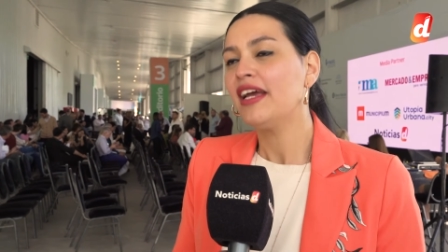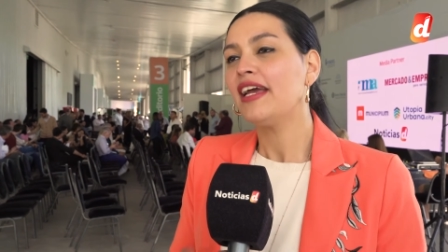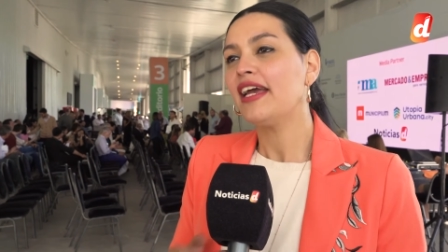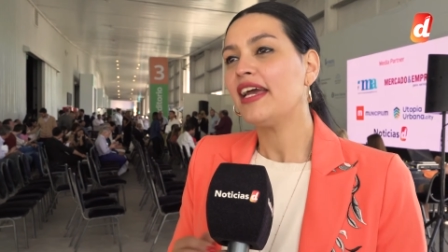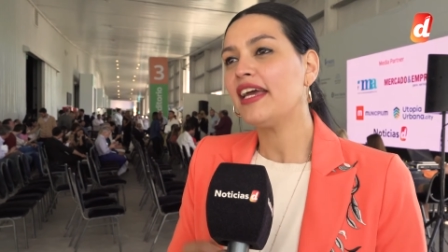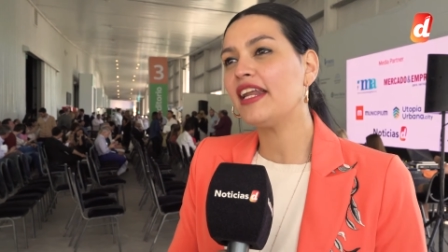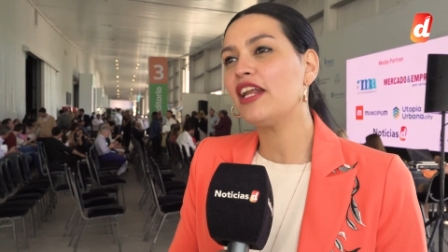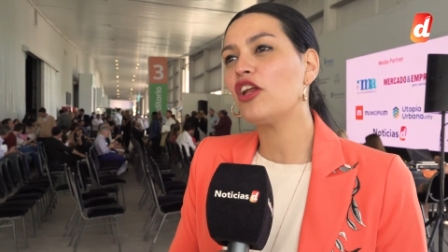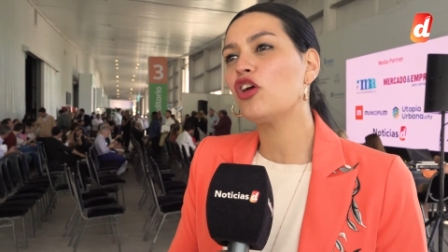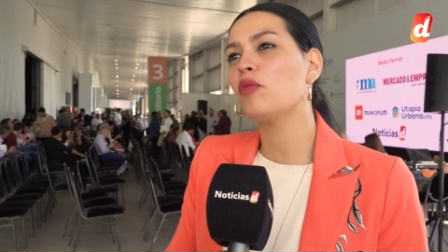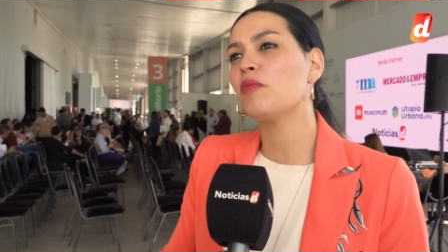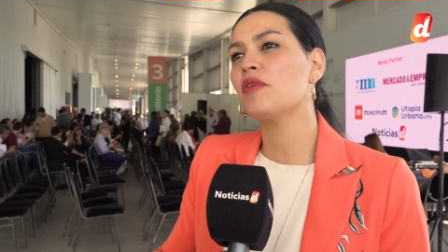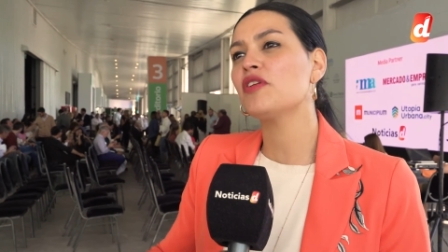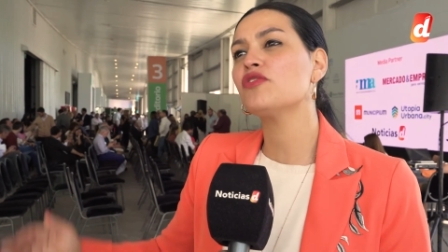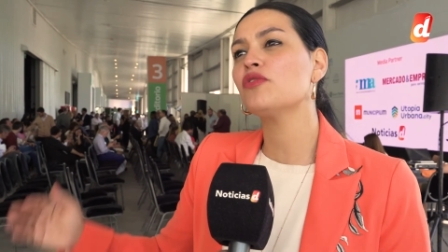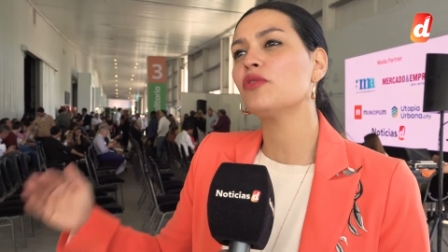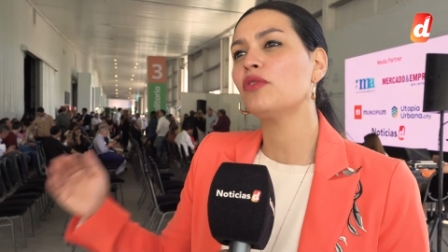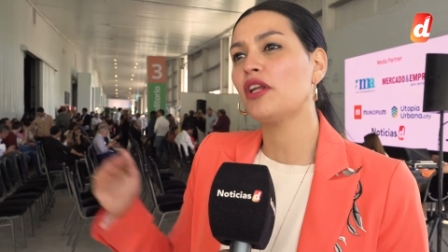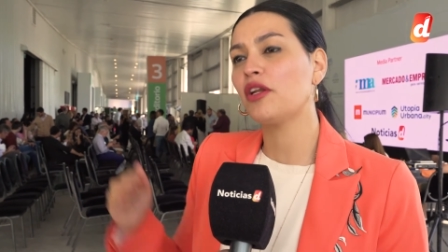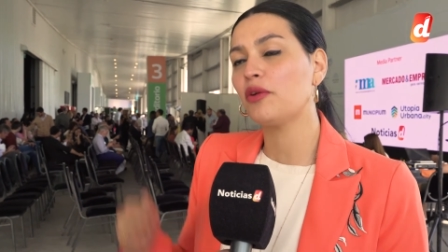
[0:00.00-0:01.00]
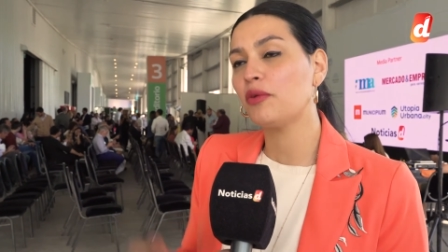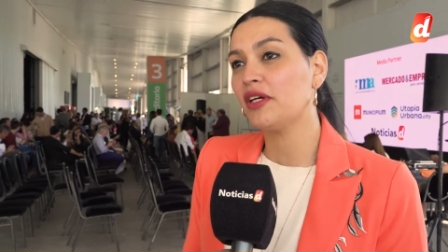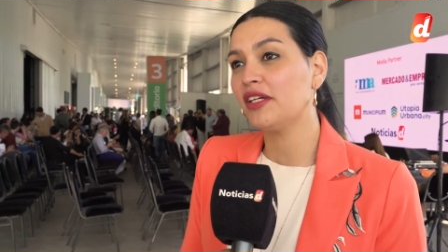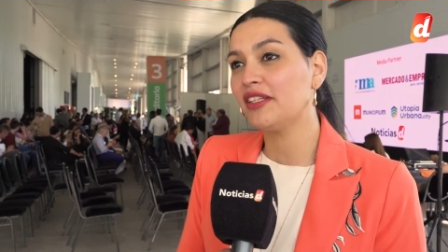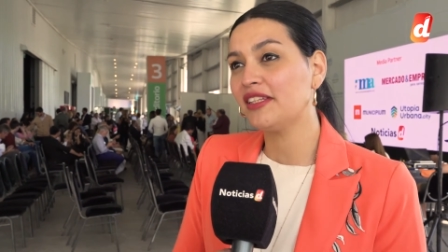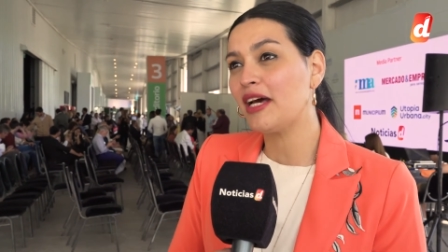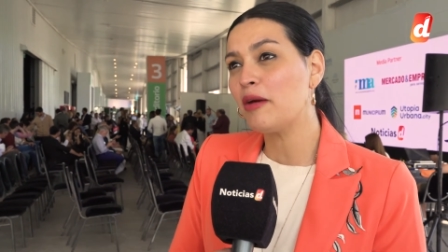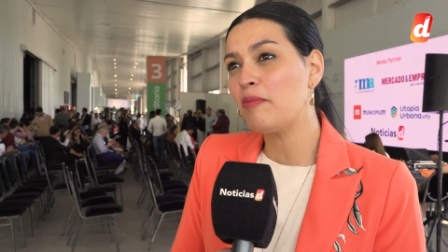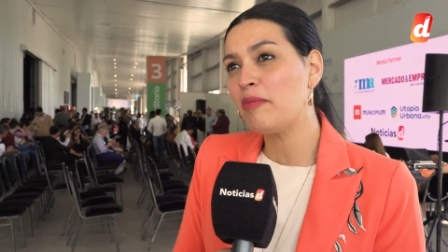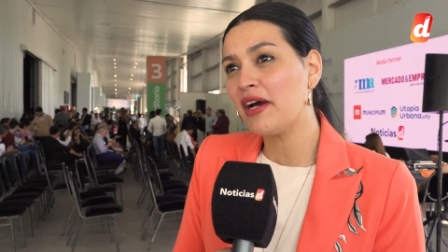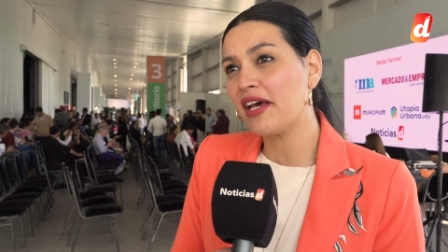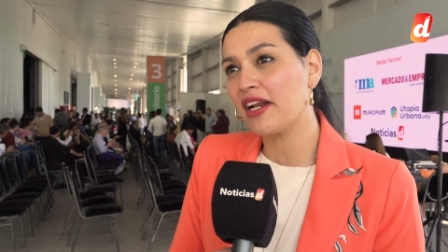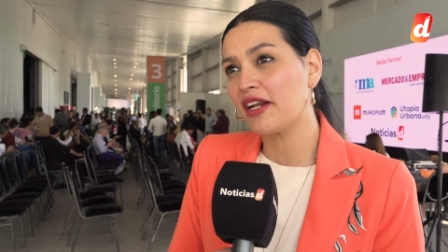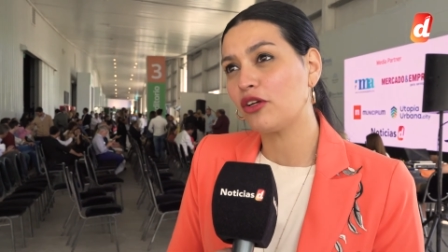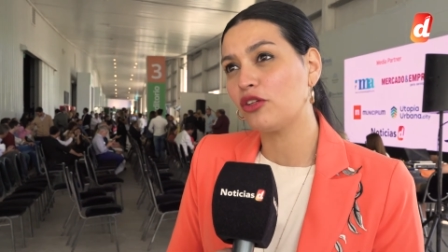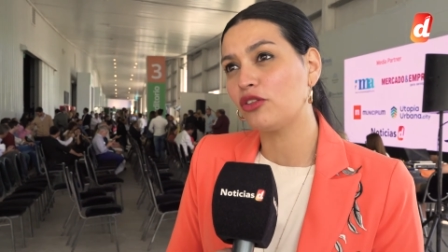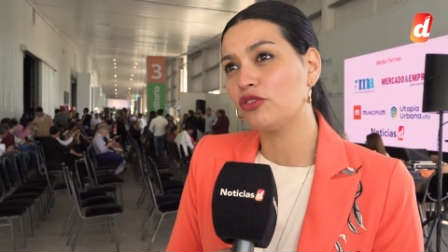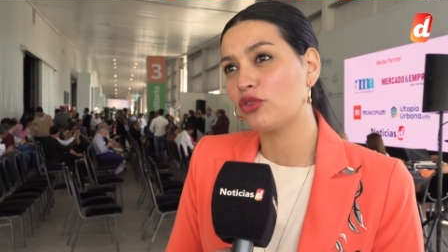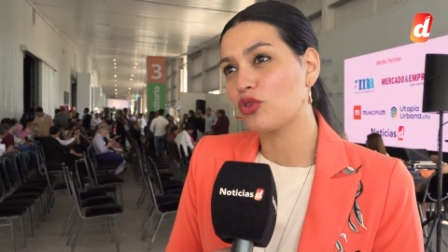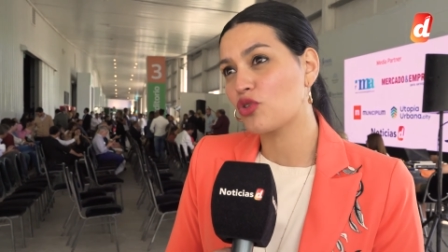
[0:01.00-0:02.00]
en el comienzo de una nueva etapa de
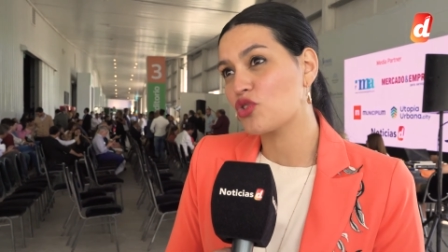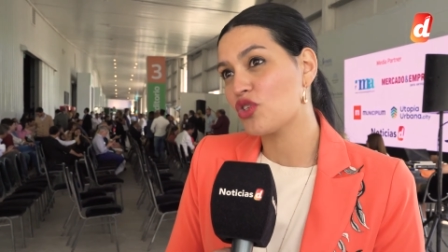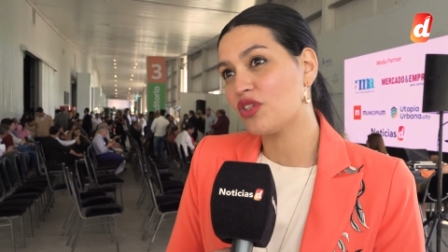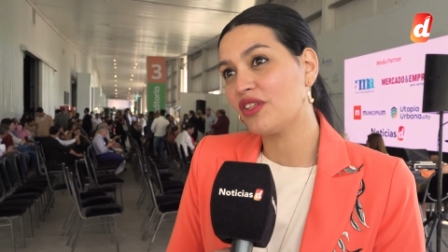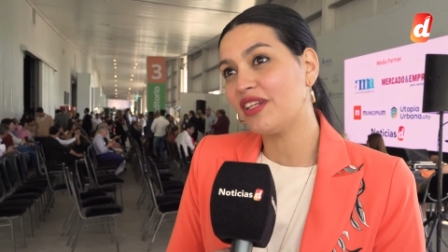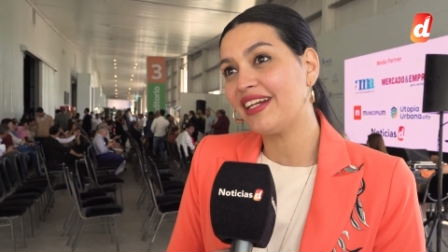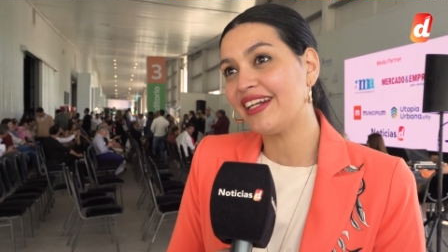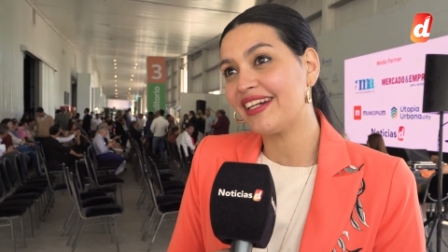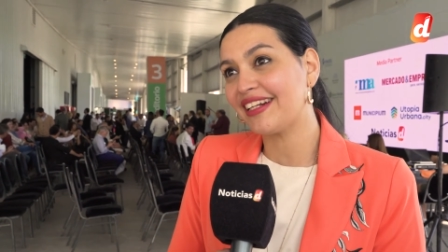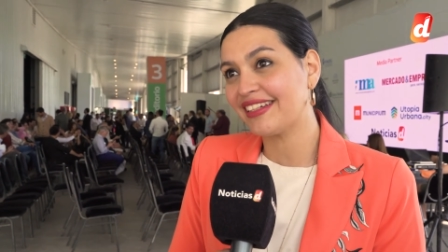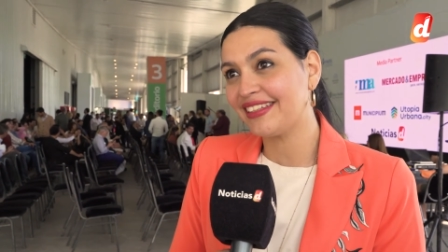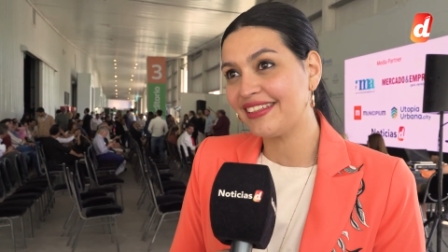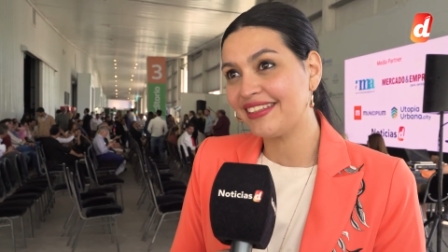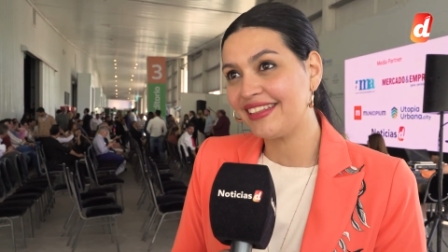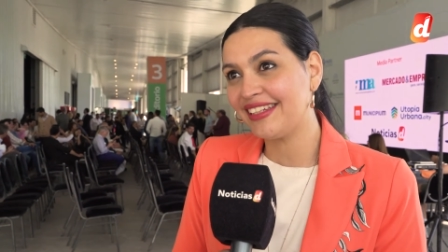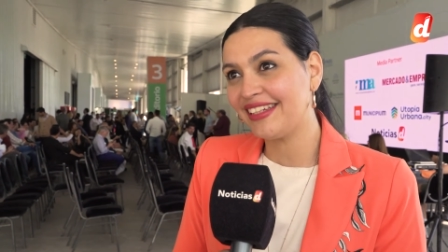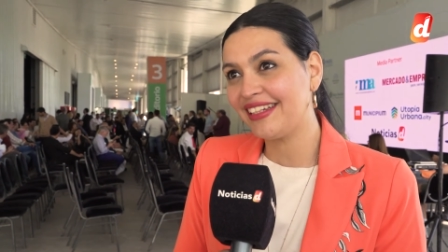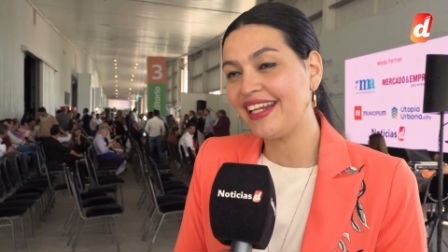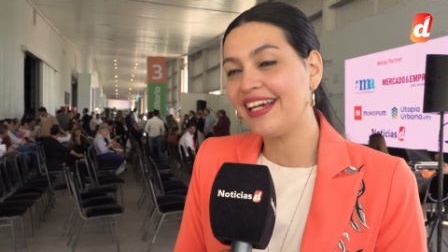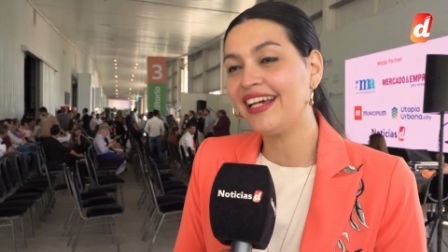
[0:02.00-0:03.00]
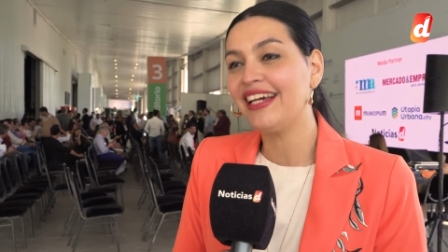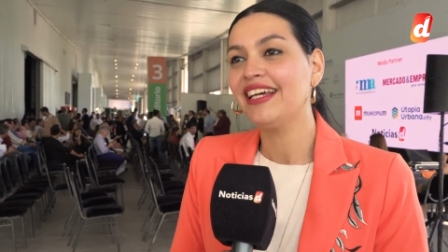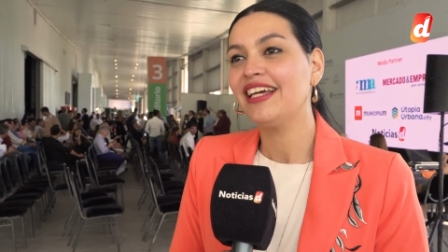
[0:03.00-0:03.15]
reconstrucción de la Argentina,